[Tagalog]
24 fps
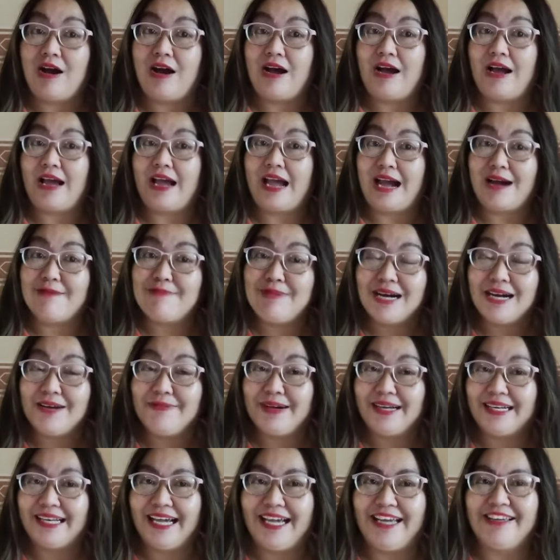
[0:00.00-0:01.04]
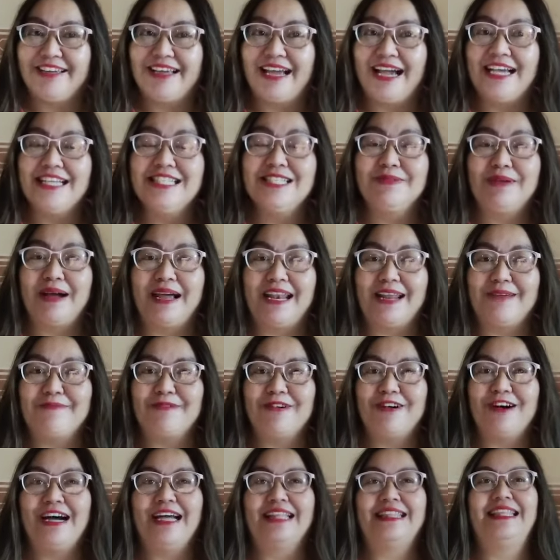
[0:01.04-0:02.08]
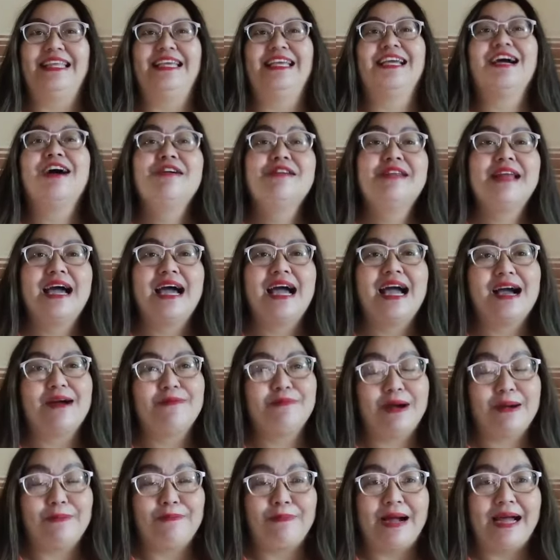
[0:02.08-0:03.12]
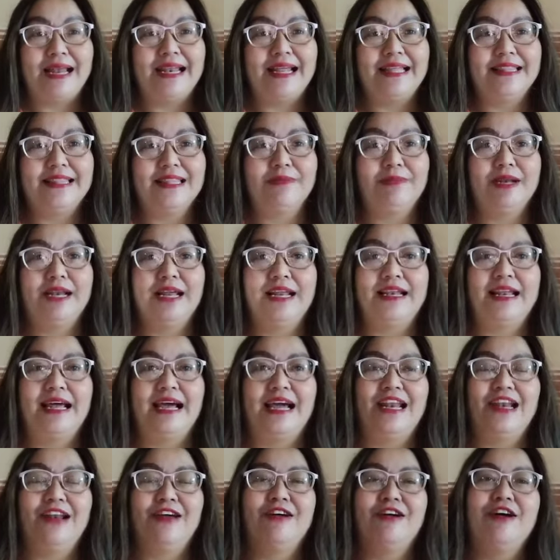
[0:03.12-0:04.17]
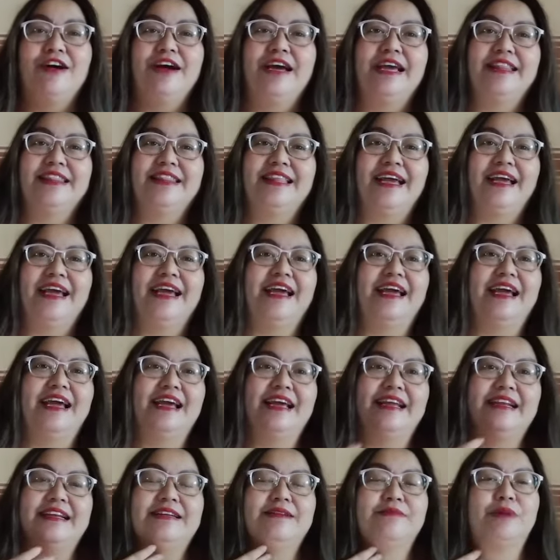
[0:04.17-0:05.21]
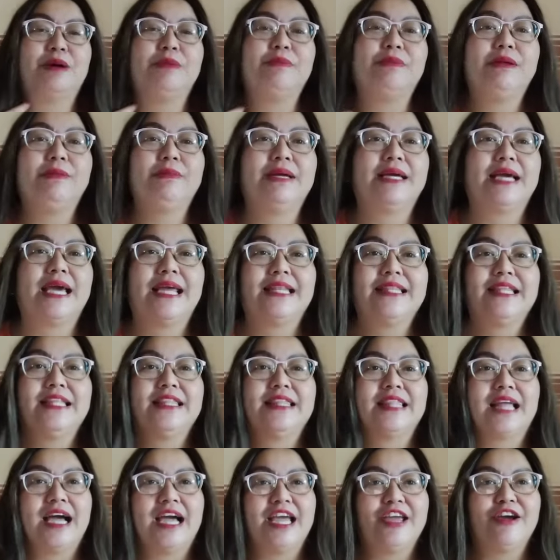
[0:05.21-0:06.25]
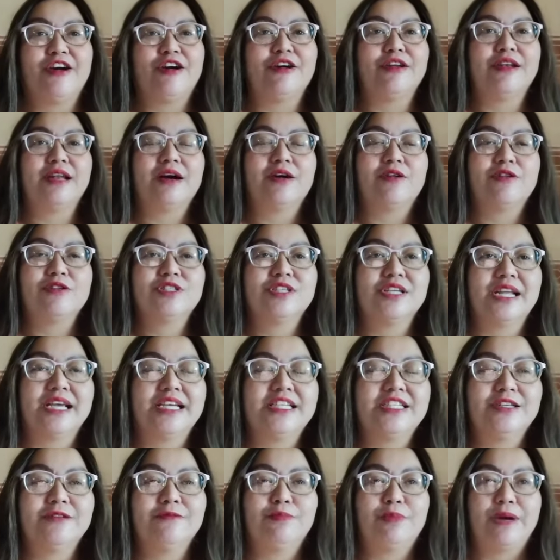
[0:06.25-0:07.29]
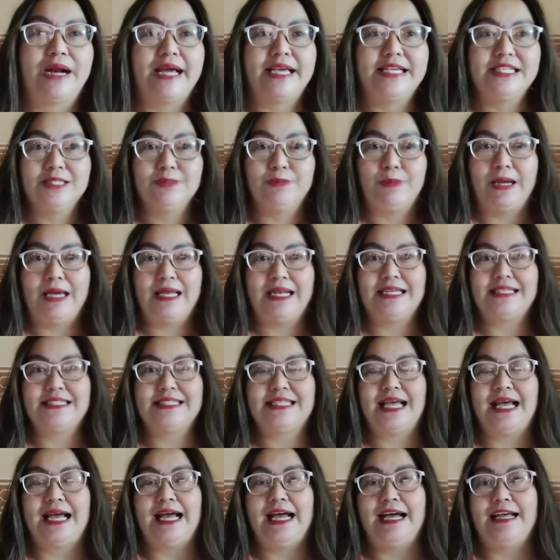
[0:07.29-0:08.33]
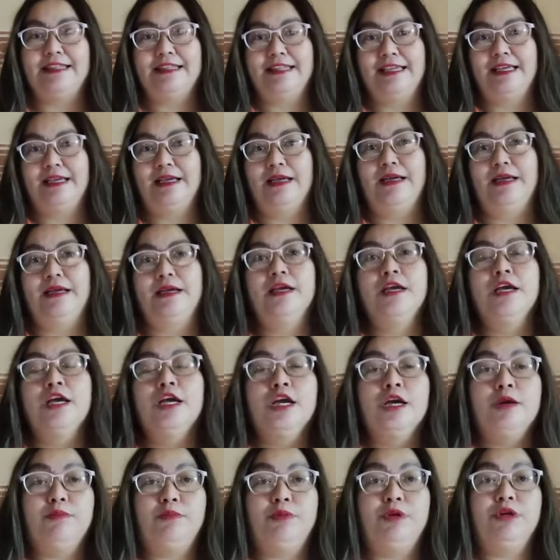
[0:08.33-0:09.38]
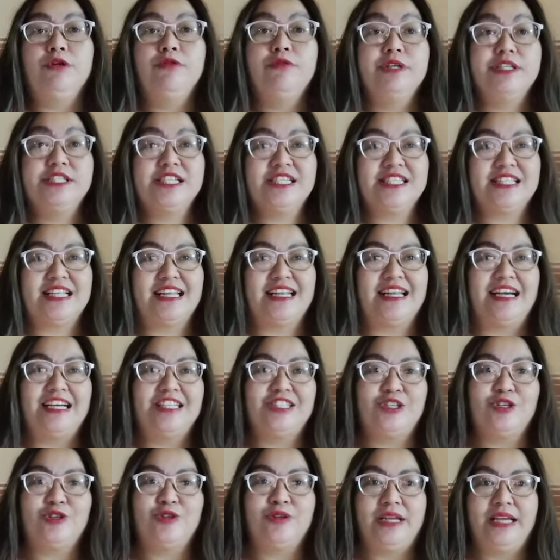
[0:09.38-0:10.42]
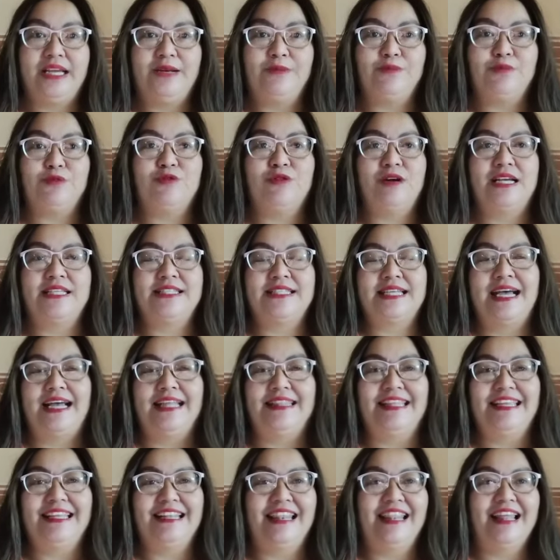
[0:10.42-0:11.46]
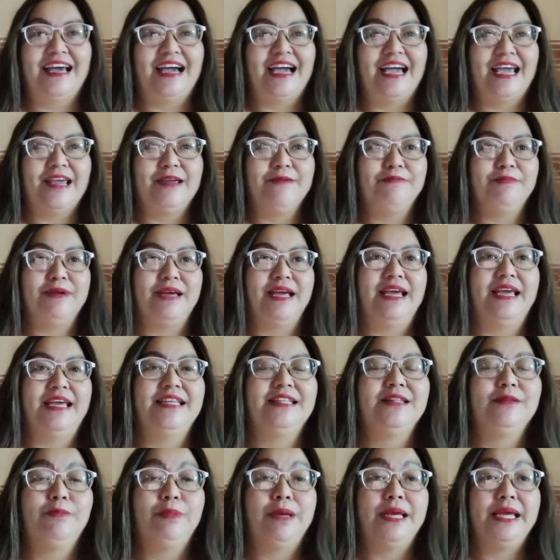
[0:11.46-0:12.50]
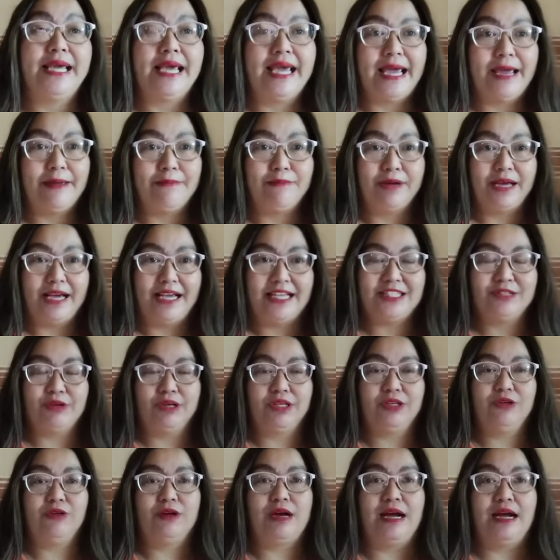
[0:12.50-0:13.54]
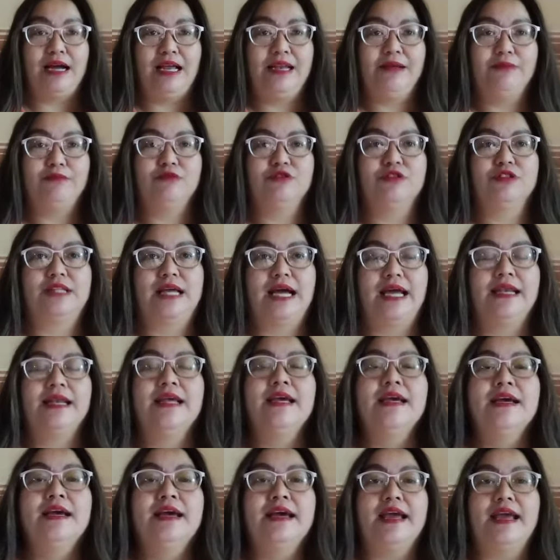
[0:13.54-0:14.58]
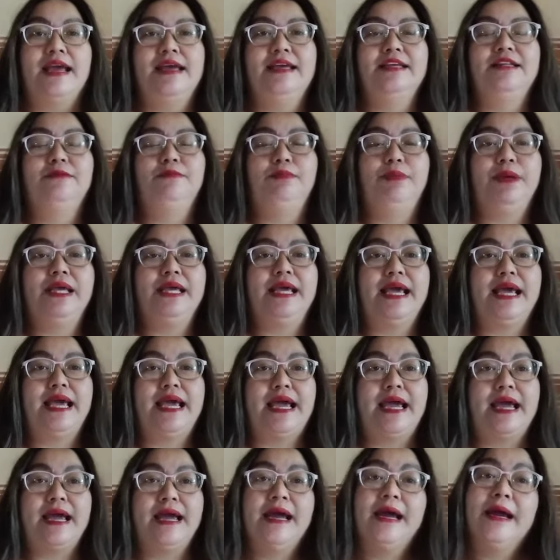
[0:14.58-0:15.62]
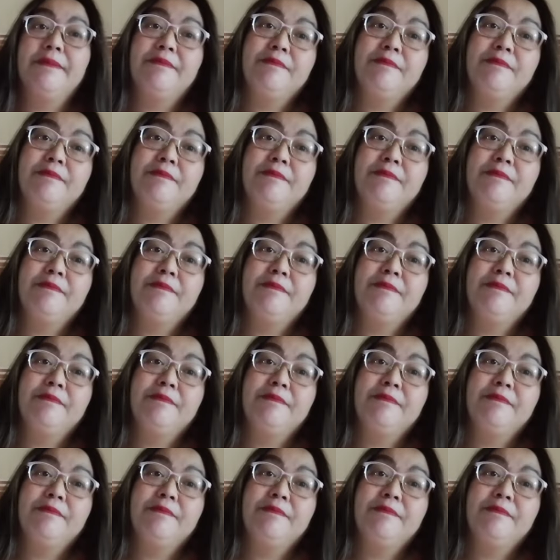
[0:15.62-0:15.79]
Abang-abang na kayo guys, malay mo at ikaw na ang mapalad na mananalo. And then, mamimigay din tayo ng consolation prize para sa ating viewers na nakatune in bukas sa ating live. 8pm guys, huwag niyong kakalimutan. 8pm,